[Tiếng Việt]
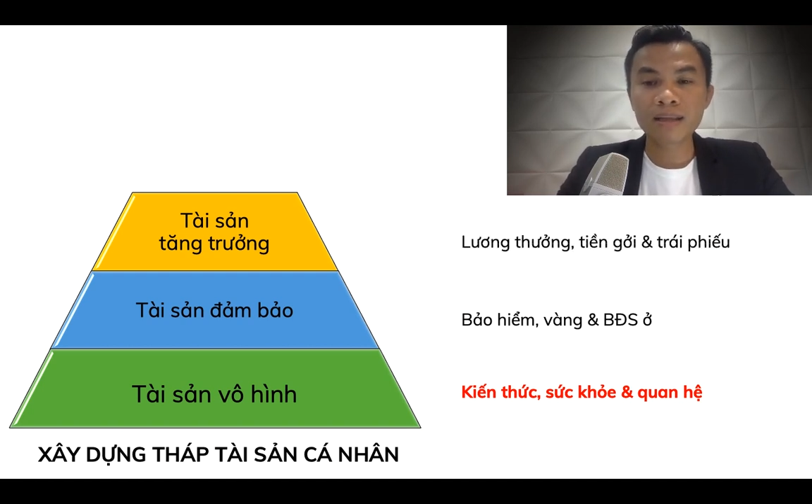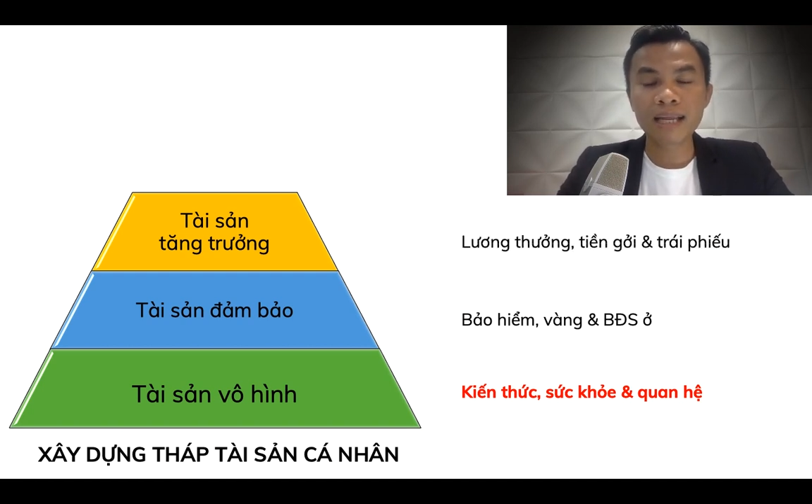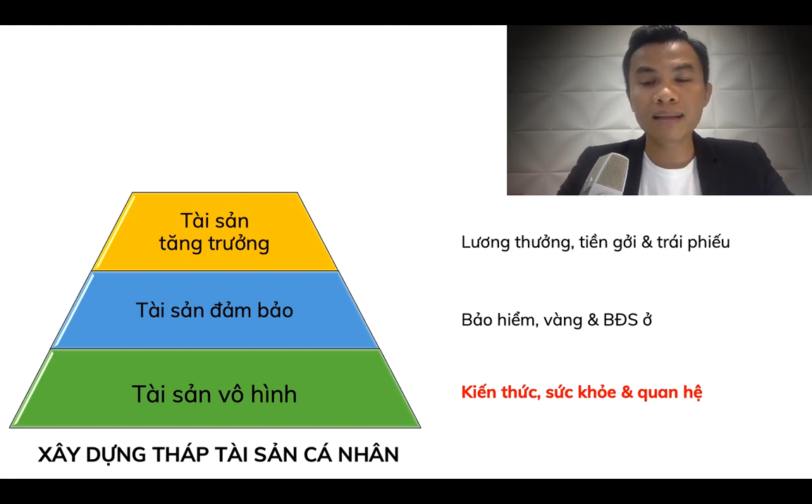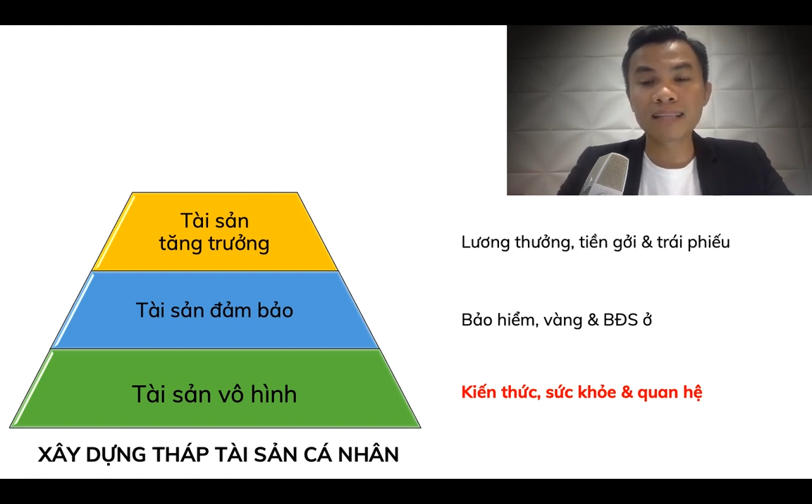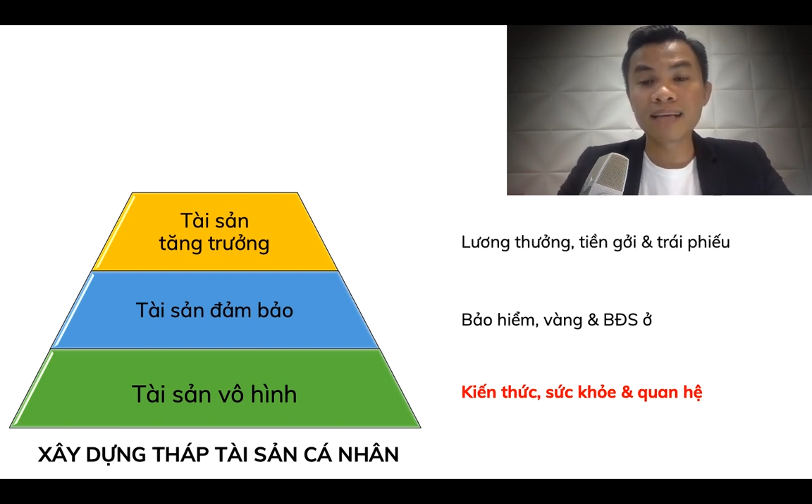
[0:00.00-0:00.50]
có
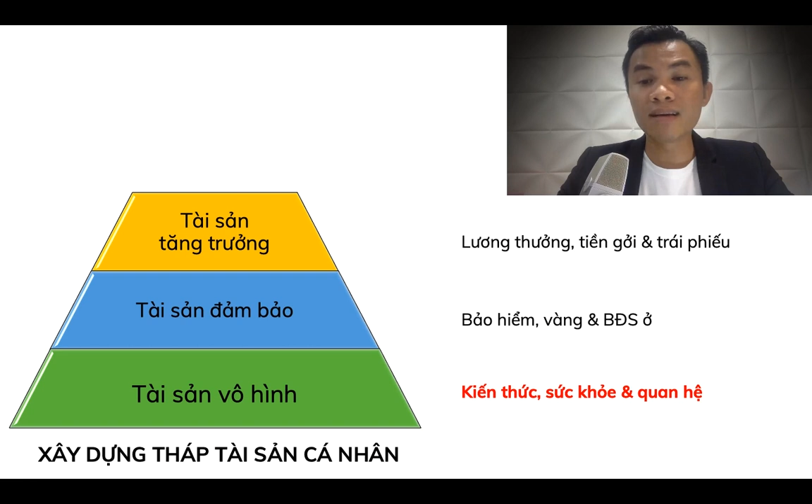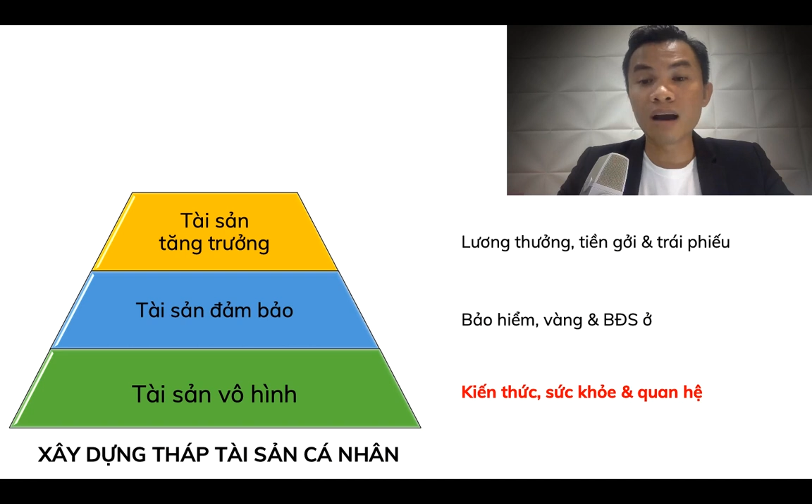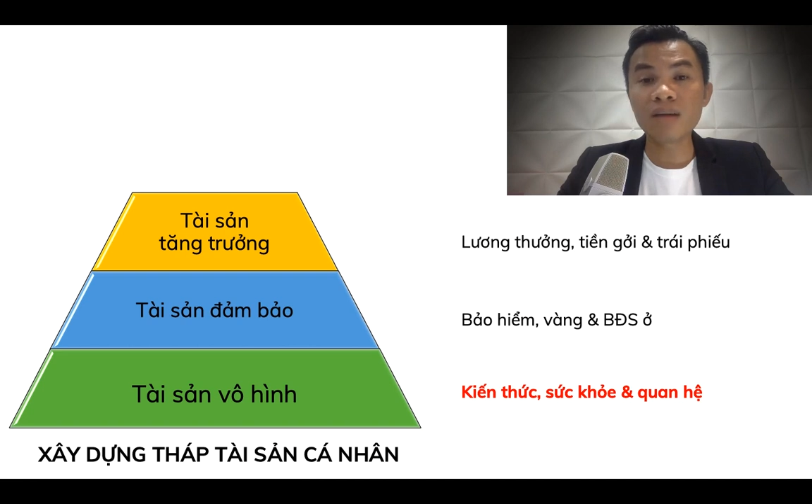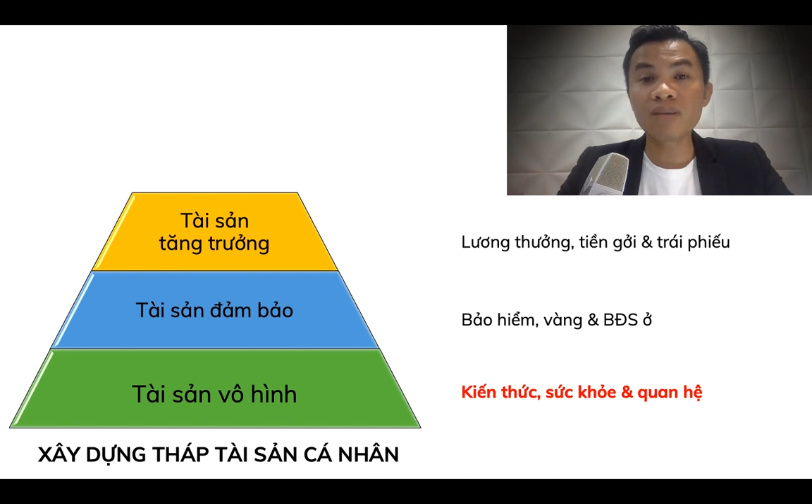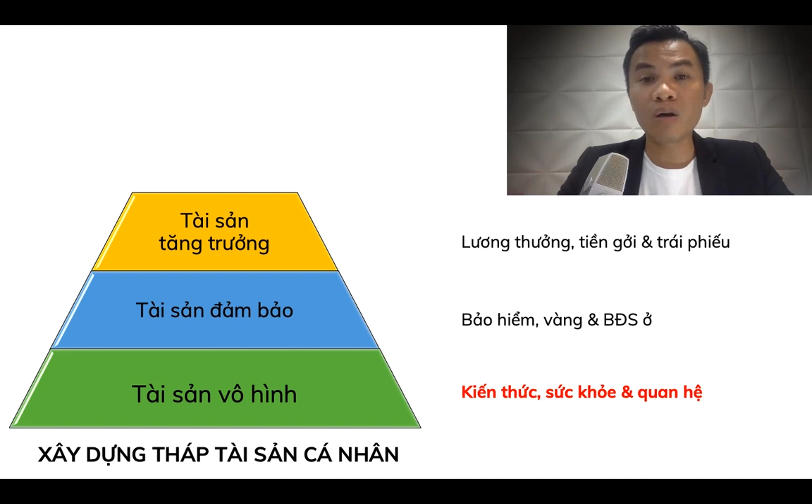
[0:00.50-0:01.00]
thể là tiền
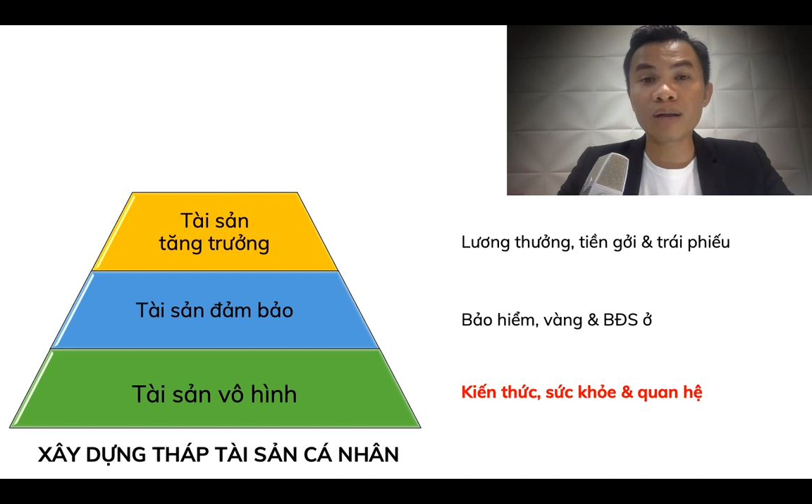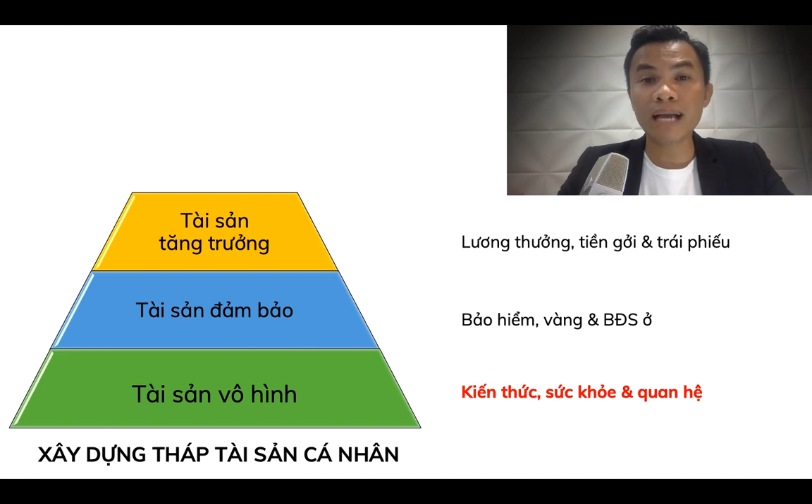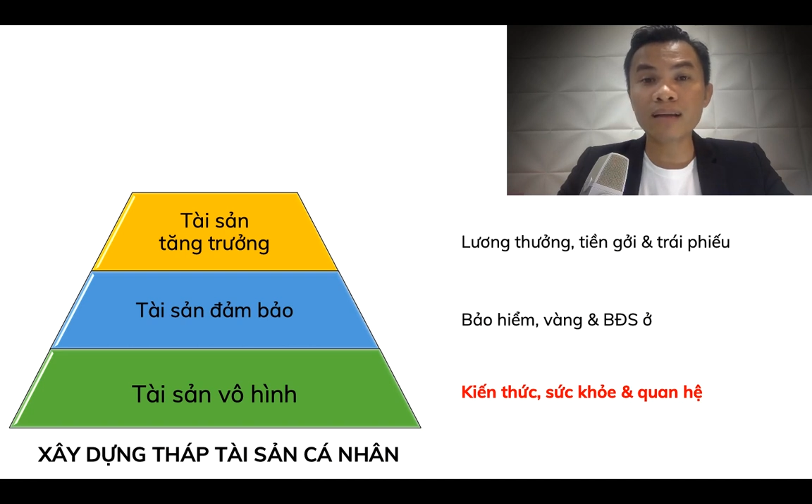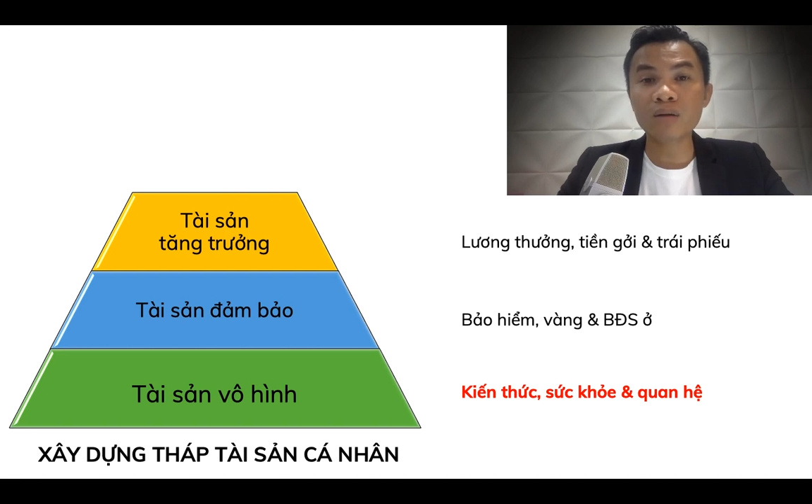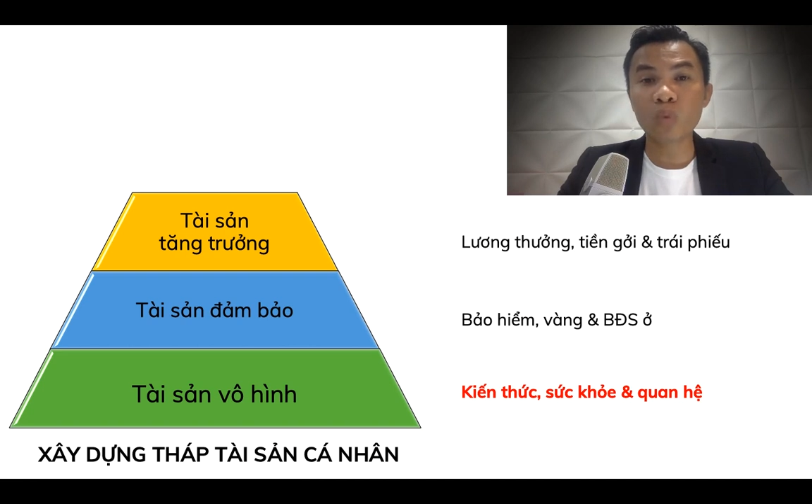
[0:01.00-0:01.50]
gửi vào các